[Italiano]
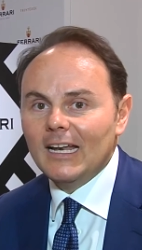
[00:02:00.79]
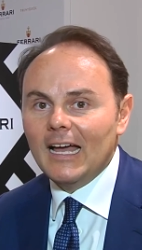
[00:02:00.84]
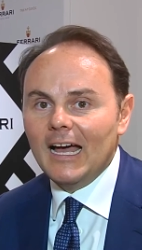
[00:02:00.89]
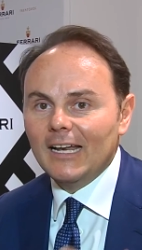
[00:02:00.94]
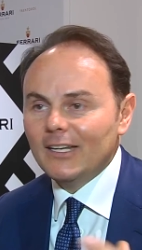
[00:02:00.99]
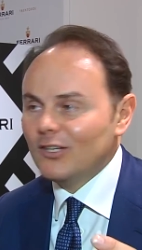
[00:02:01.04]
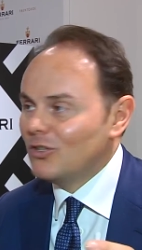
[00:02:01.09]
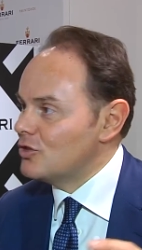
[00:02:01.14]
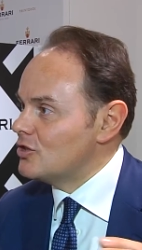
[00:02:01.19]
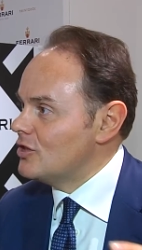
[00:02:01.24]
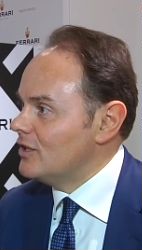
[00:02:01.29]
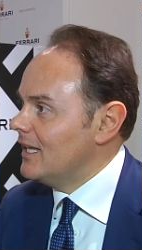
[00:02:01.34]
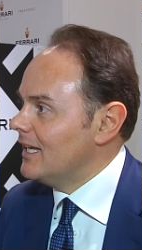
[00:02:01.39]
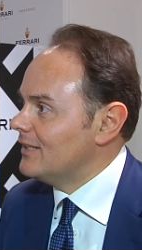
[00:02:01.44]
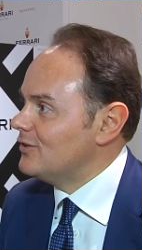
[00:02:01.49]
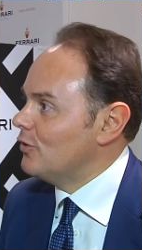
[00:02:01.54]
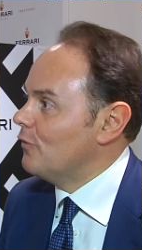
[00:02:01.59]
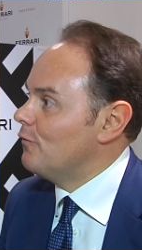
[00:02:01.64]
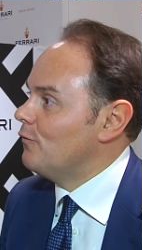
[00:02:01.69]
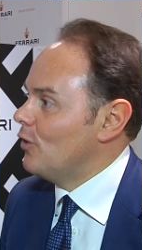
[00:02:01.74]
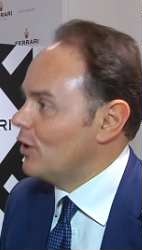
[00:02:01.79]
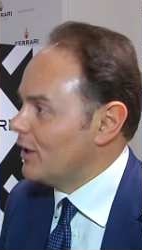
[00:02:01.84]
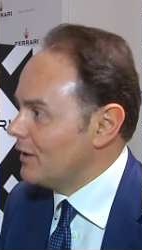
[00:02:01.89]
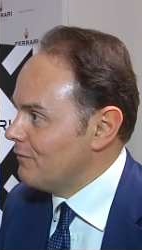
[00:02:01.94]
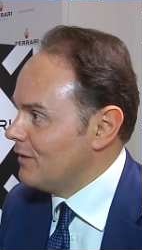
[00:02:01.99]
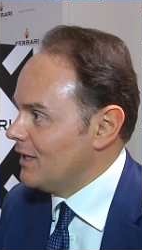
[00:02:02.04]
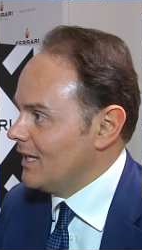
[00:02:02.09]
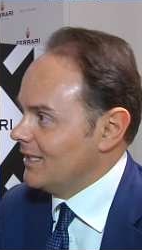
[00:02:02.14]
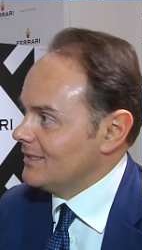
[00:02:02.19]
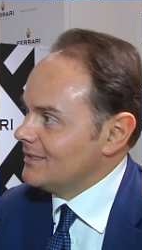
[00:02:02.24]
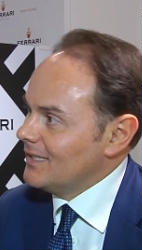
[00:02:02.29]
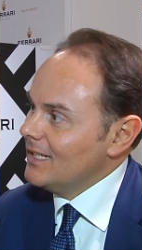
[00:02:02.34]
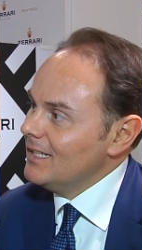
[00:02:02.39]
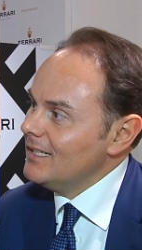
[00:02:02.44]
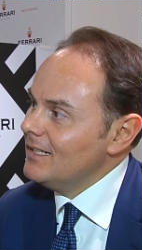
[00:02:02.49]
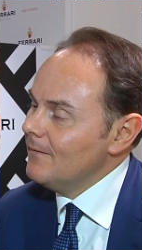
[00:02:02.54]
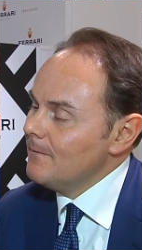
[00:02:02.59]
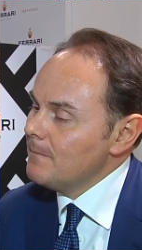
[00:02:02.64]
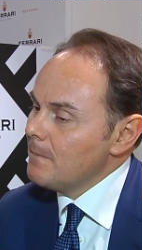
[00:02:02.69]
al cosiddetto fuori Vinitali.